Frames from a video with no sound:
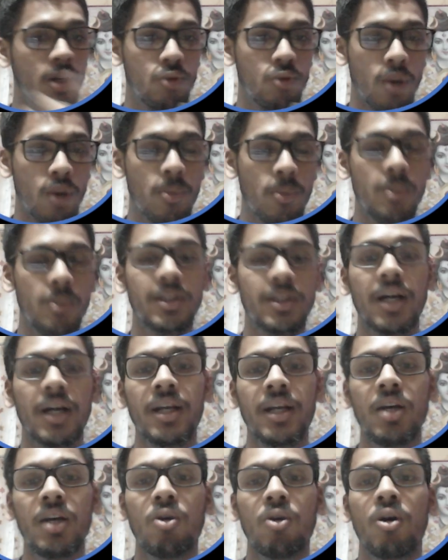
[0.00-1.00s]
वो आपको
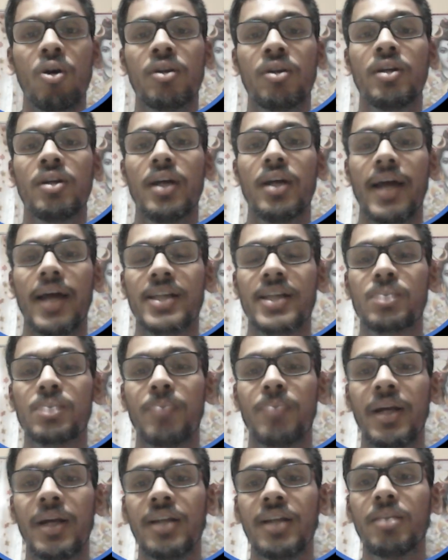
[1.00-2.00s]
बताना है और
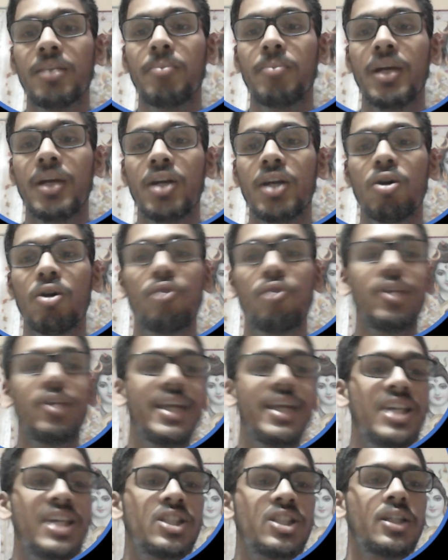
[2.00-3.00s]
एक्सप्लेन द मीनिंग ऑफ
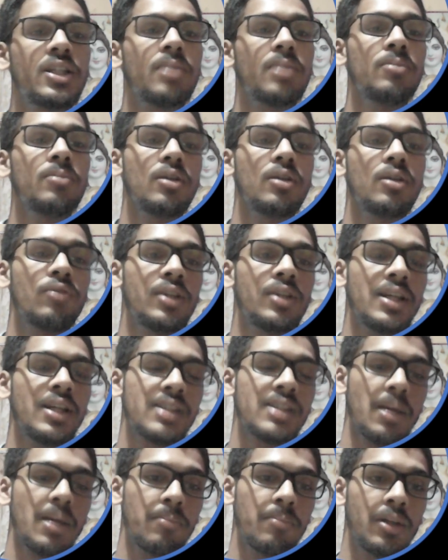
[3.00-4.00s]
ईच टर्म विथ
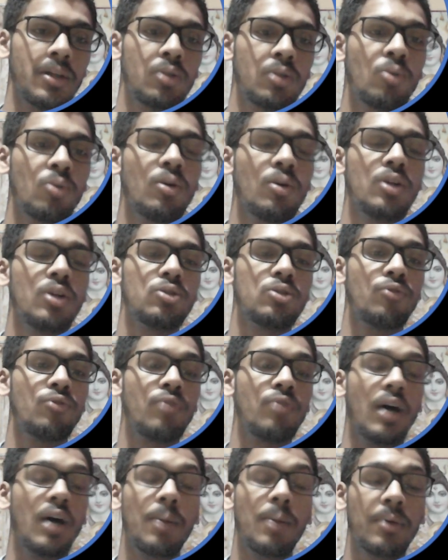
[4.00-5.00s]
एग्जाम्पल तो
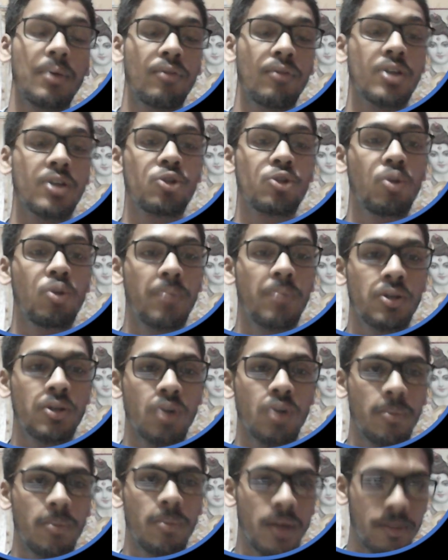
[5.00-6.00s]
जो आपके फेज रूल पे
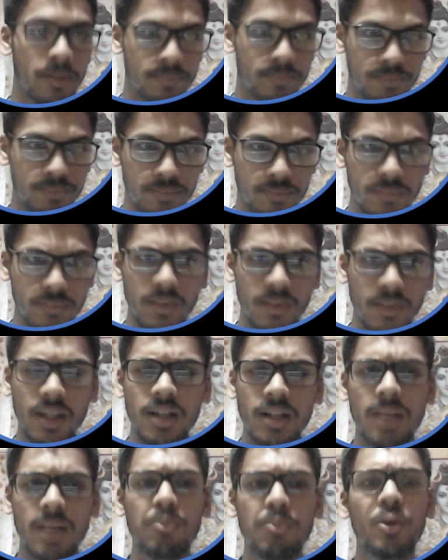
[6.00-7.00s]
जो आपके
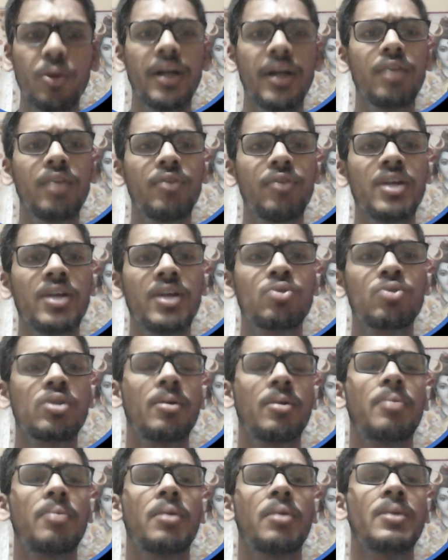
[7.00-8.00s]
कंपोनेंट फेज वो
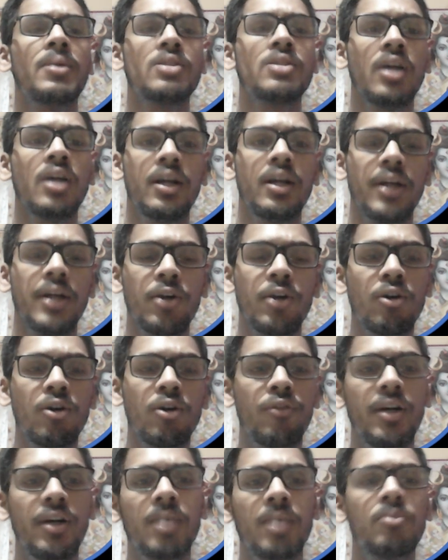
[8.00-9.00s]
सब आपके पास डिग्री
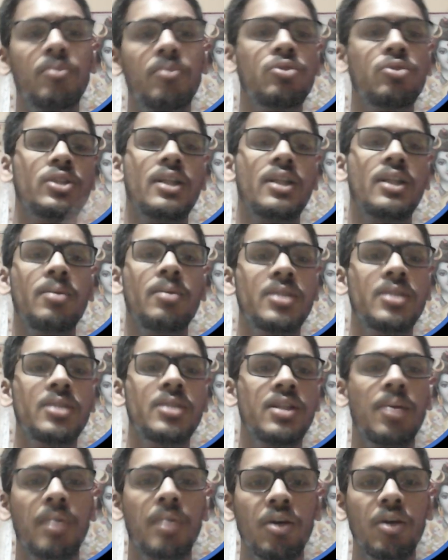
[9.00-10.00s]
ऑफ फ्रीडम जितनी भी
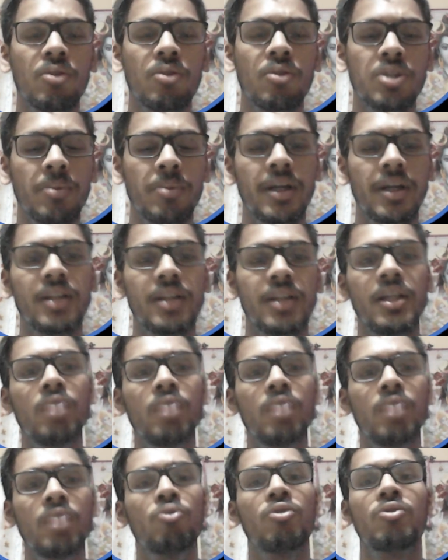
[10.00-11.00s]
चीज़ें आपकी इक्वेशन पे रहती
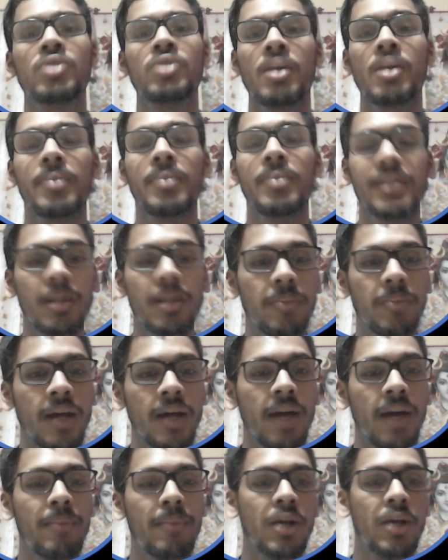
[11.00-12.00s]
है उसका मतलब
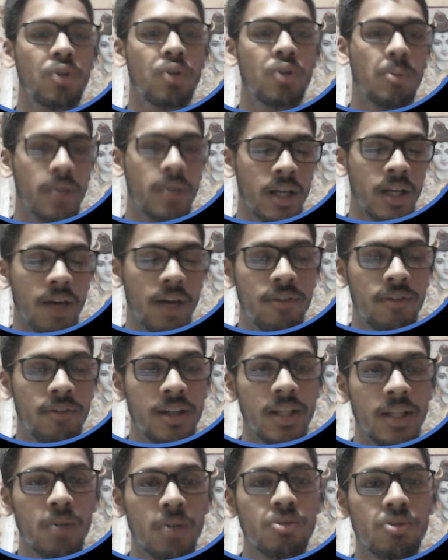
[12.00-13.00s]
क्या है पहले तो आपको डिराइव
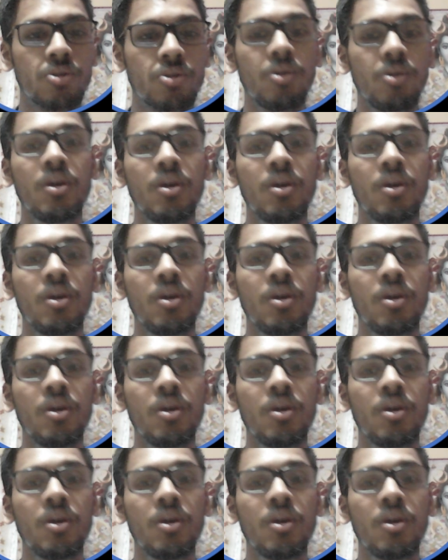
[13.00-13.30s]
करना है उसको